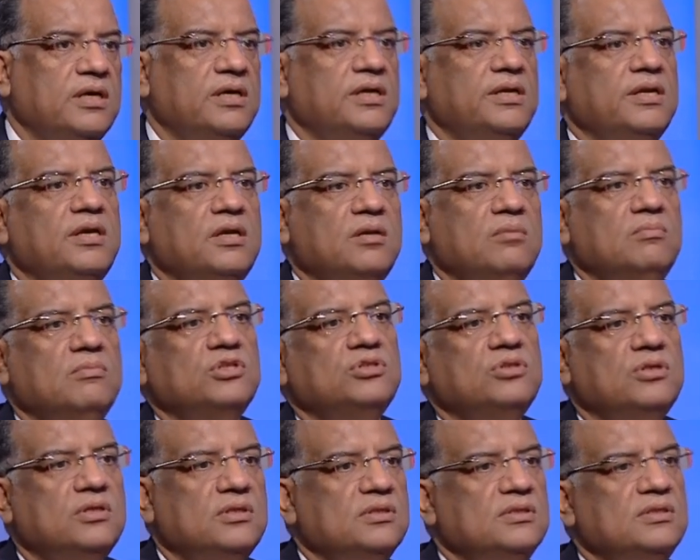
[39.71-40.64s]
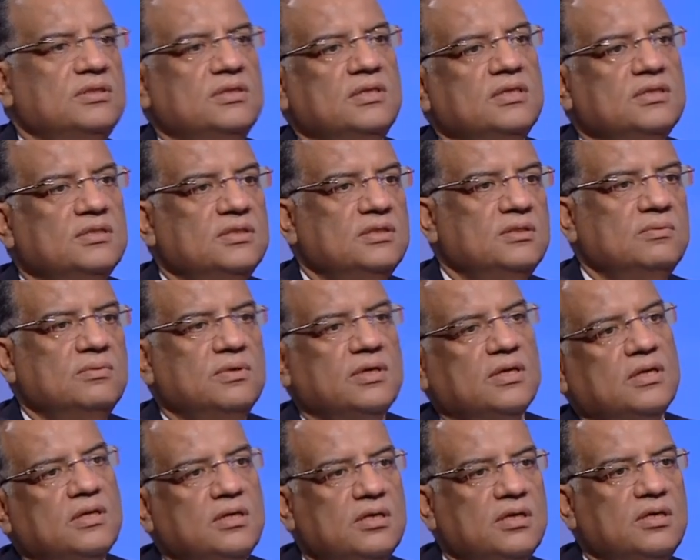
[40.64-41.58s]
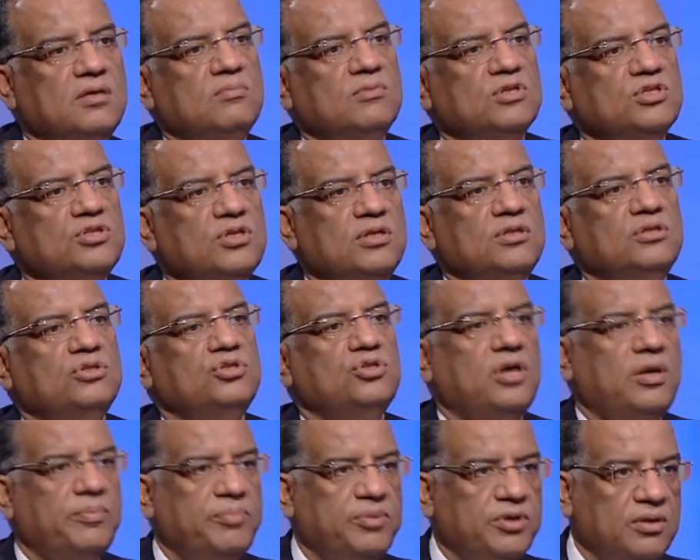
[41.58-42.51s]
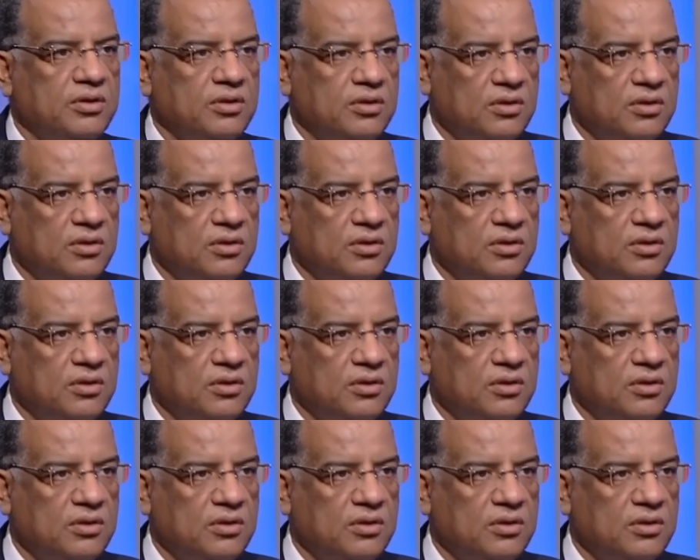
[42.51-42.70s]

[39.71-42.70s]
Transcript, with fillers: خارج المشهد السياسي وخارج المشهد الشعبي